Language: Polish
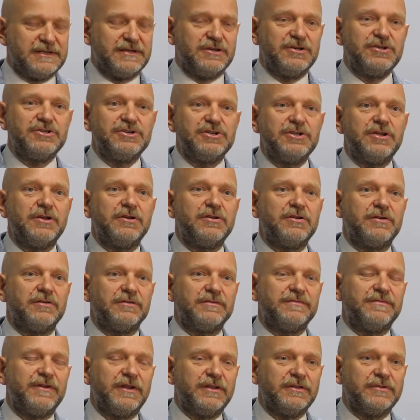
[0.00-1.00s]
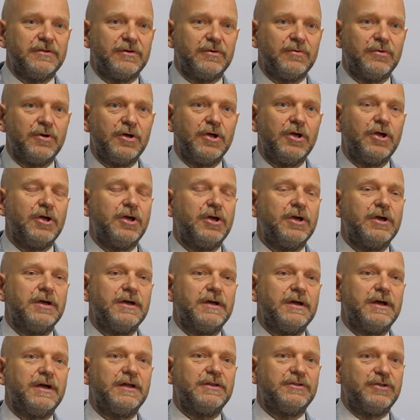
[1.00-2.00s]
inżynierią odwrotną
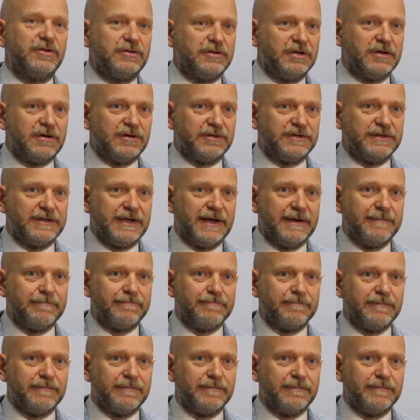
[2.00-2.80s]
e, do tygodnia.